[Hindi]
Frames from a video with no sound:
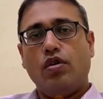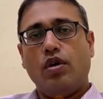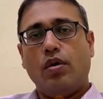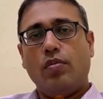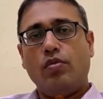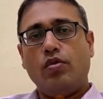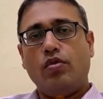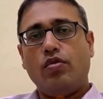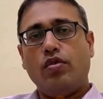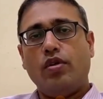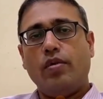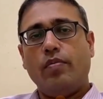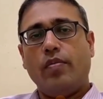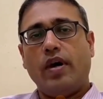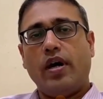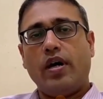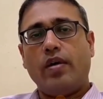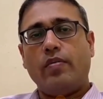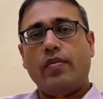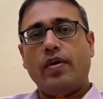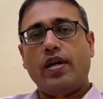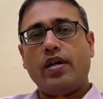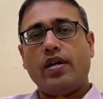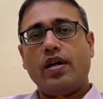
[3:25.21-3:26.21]
तो हम लोगों ने
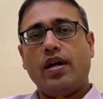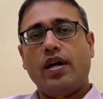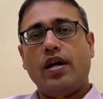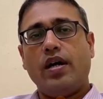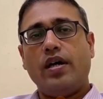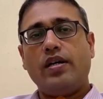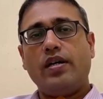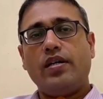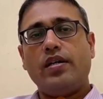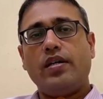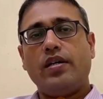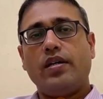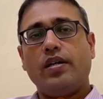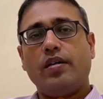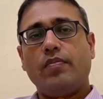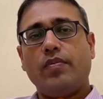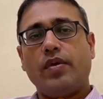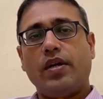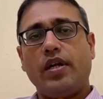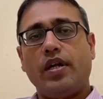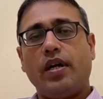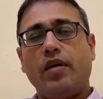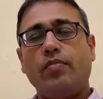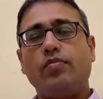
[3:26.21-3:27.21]
बार बार कहा है कि
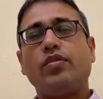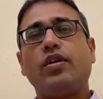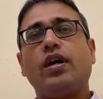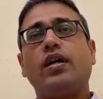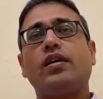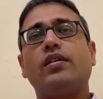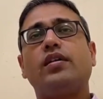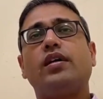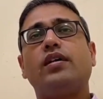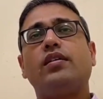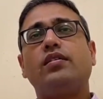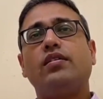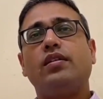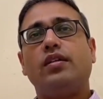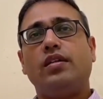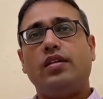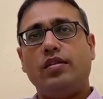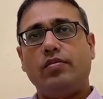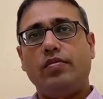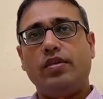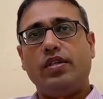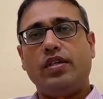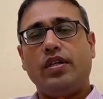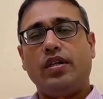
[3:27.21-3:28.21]
अगर पर्याप्त कागजात
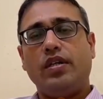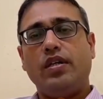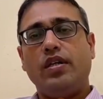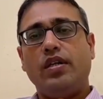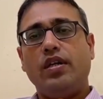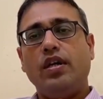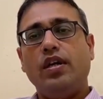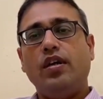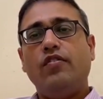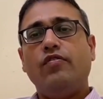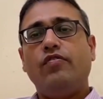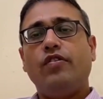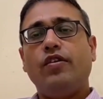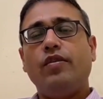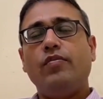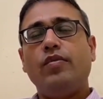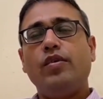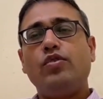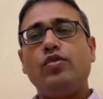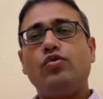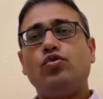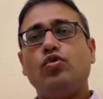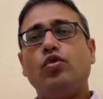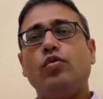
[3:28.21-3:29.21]
नहीं भी हैं
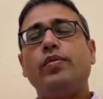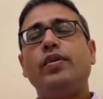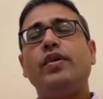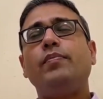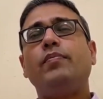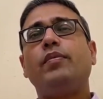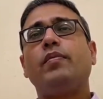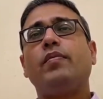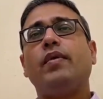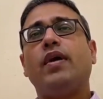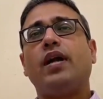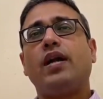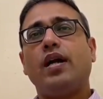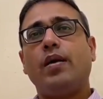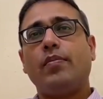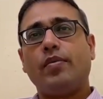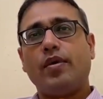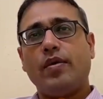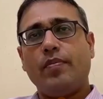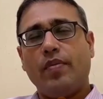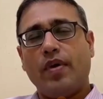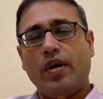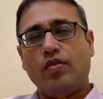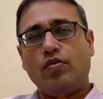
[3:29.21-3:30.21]
फिर भी जो भी प्रमाण
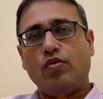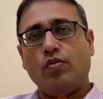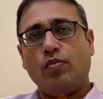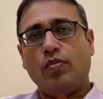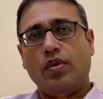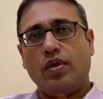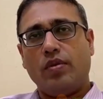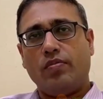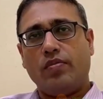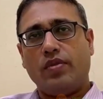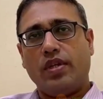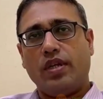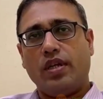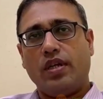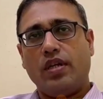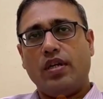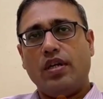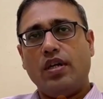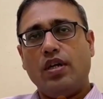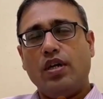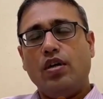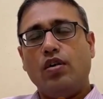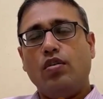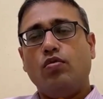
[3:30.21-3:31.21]
आपके पास उपलब्ध
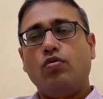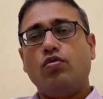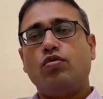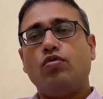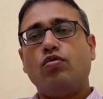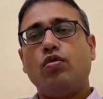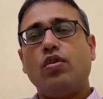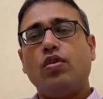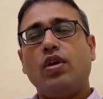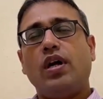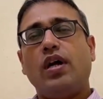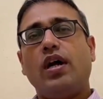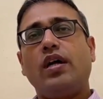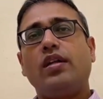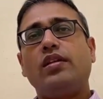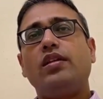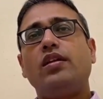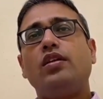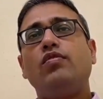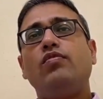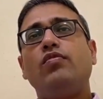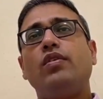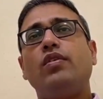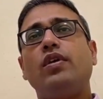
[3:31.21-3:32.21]
है उसको
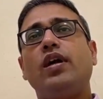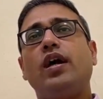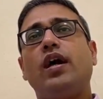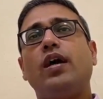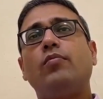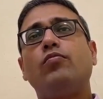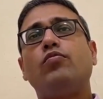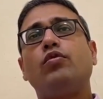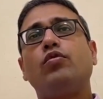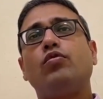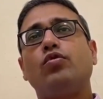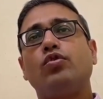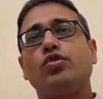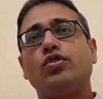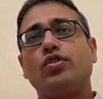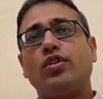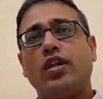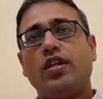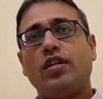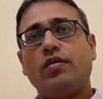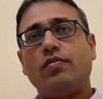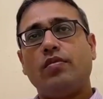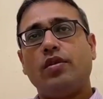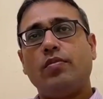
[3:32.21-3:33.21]
लगाते हुए आप स्वघोषणा
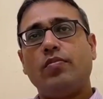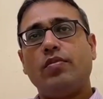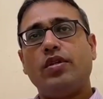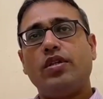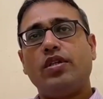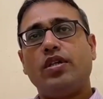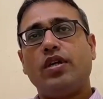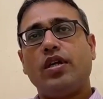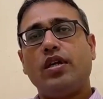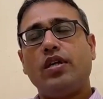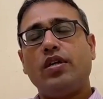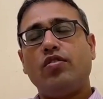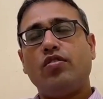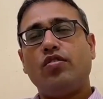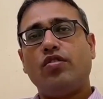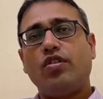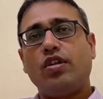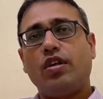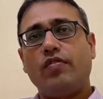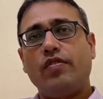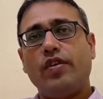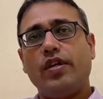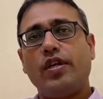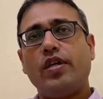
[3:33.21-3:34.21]
घोषणा समर्पित करें
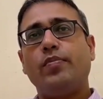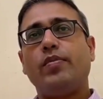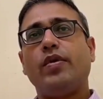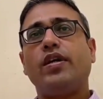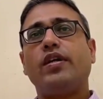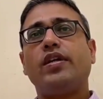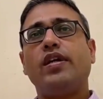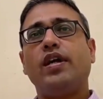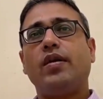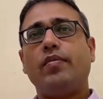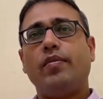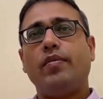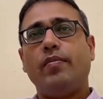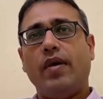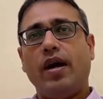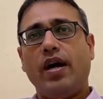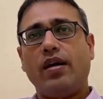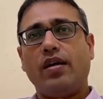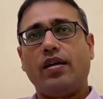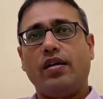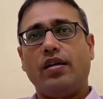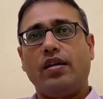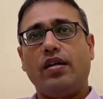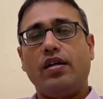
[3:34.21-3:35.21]
और सर्वे की प्रक्रिया में
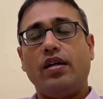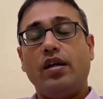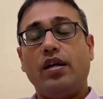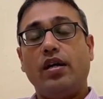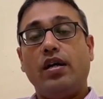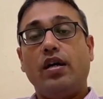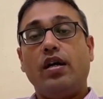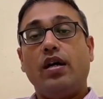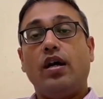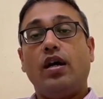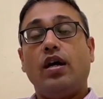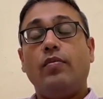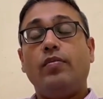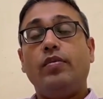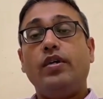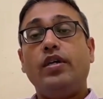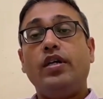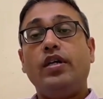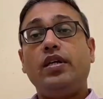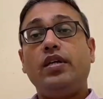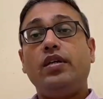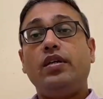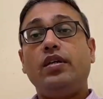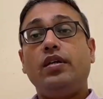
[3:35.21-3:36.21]
भाग लें
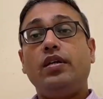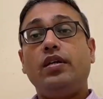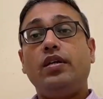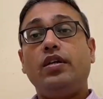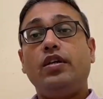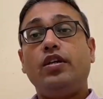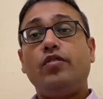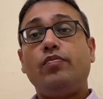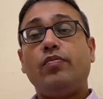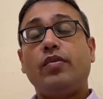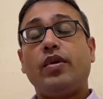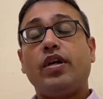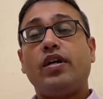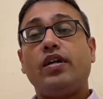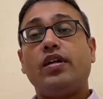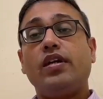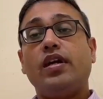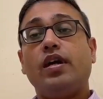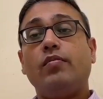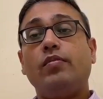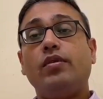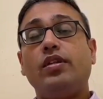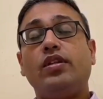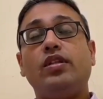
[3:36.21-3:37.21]
अभी इस
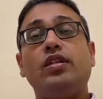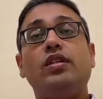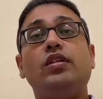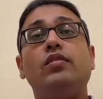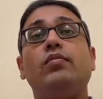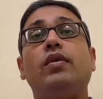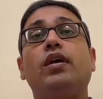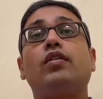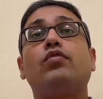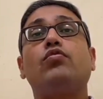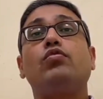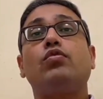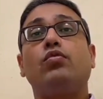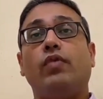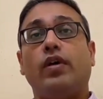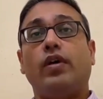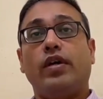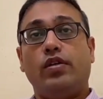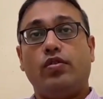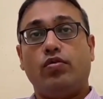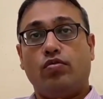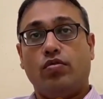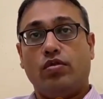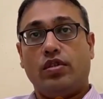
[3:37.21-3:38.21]
प्रक्रिया में तीन बार
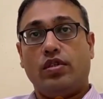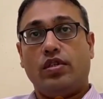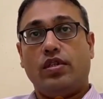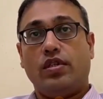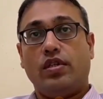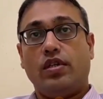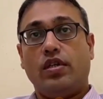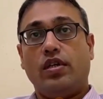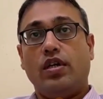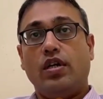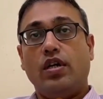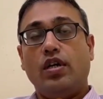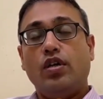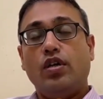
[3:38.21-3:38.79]
सुनवाई होनी है